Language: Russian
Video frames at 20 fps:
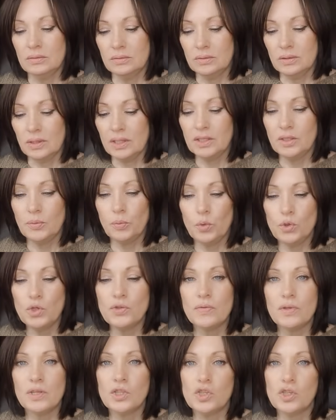на этой
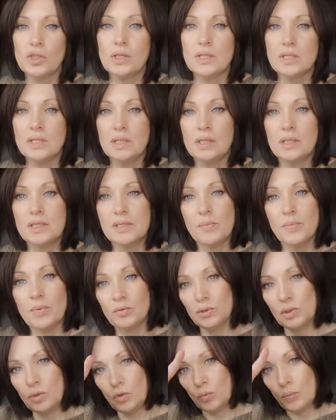почве решила сделать себе
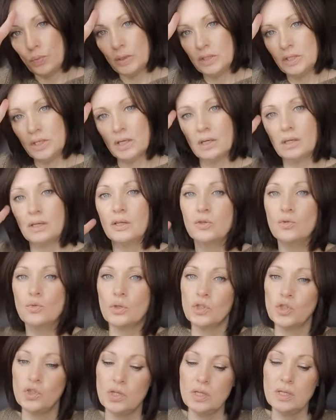вот такой подарок ко дню
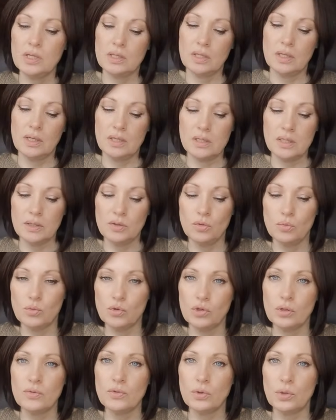рождения, заказать. Думаю,
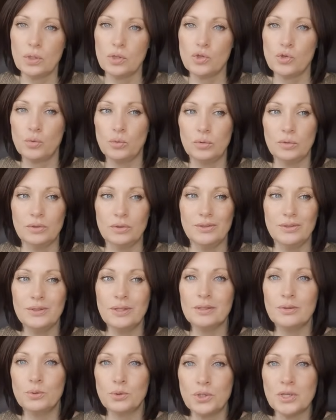что я все хожу-то?
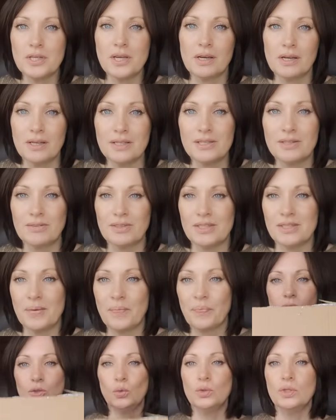Надо уже заказывать.
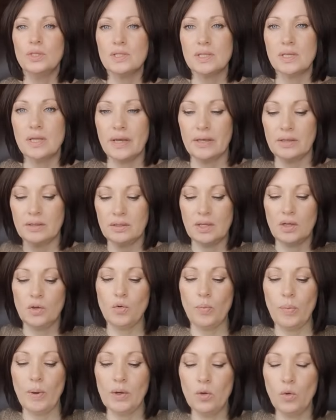Кто не знает, как
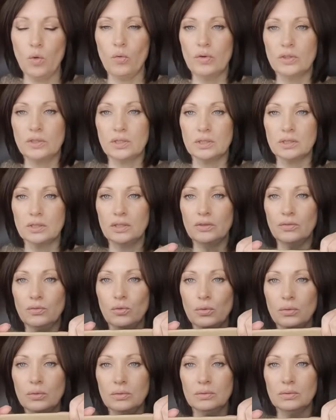упаковывать
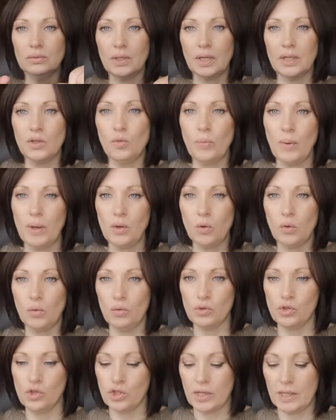рандеву, они
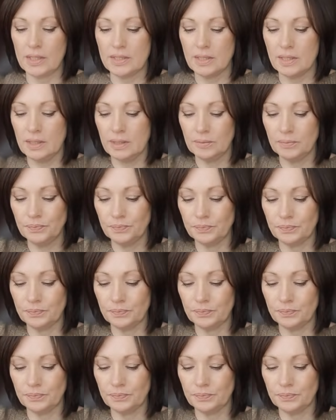упаковывают тщательно.